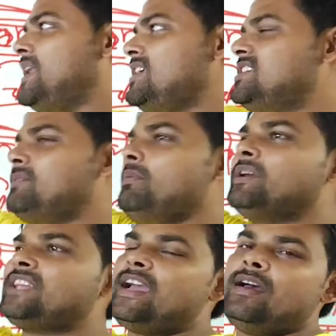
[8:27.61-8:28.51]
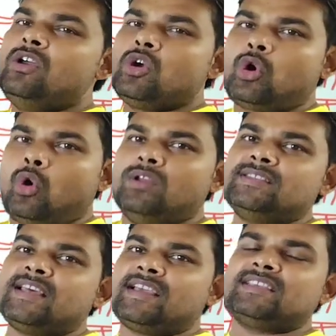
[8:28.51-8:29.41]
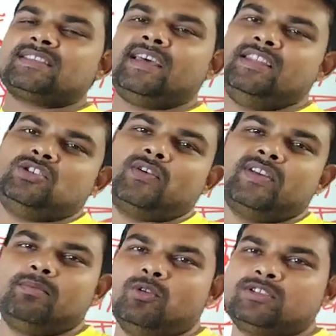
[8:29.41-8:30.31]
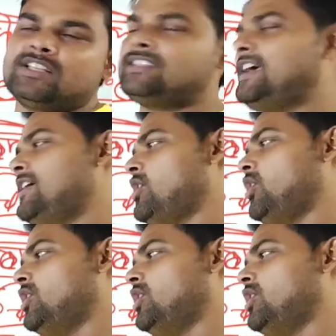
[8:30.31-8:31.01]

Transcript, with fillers: मैंने ये भी बताया कौन सा किसका एंटोनियम हो सकता है